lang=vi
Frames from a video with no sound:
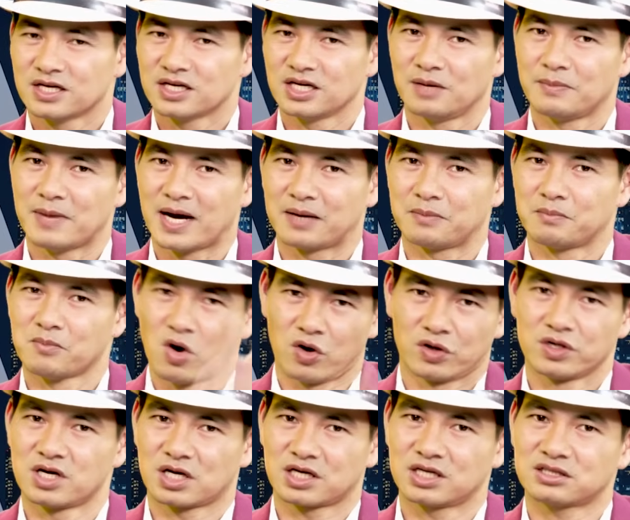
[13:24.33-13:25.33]
để bạn
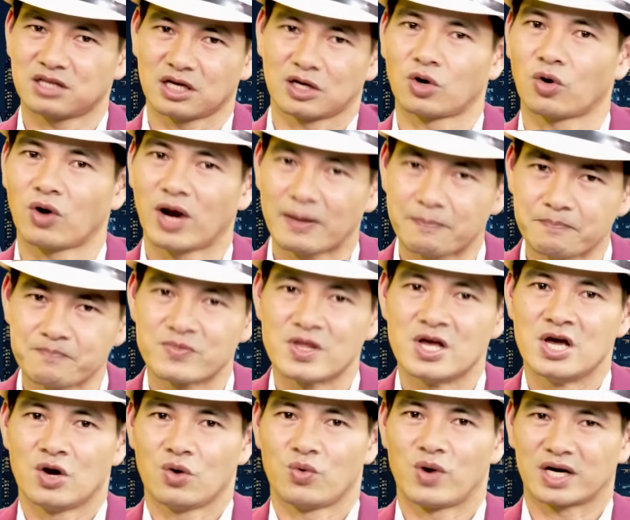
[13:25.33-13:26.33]
bỏ được cái tật nói lắp
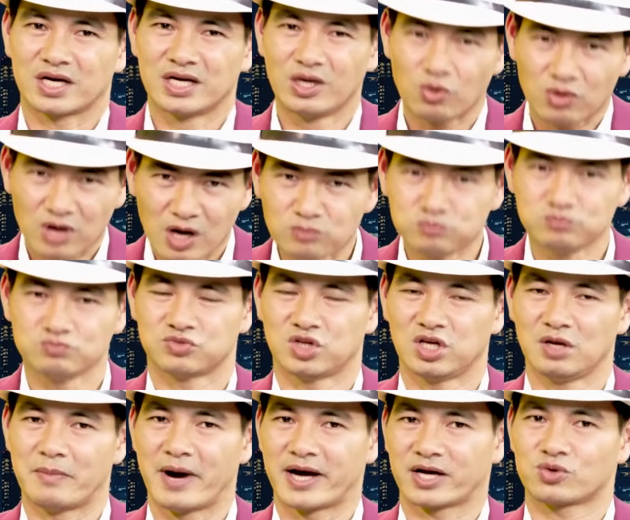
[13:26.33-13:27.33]
hoặc nếu không
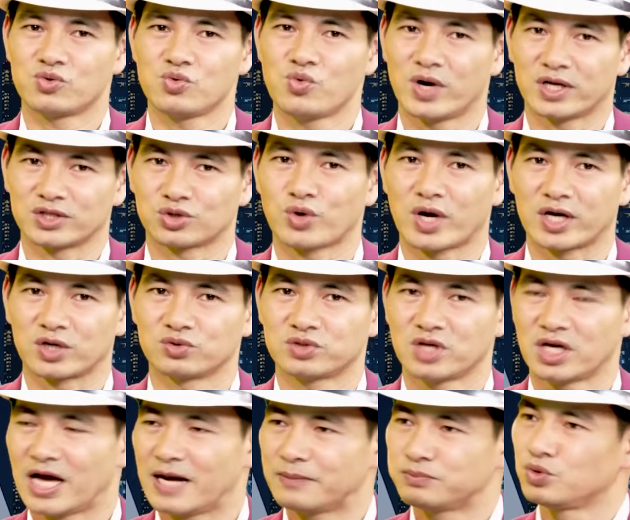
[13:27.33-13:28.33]
thì bạn cũng hoàn toàn có
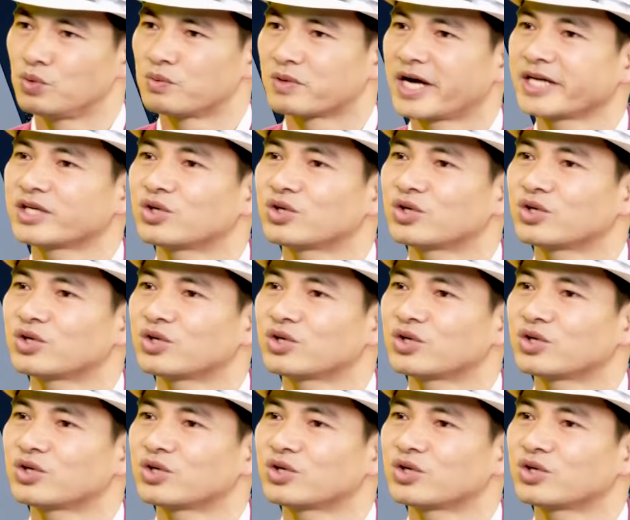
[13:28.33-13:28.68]
thể áp dụng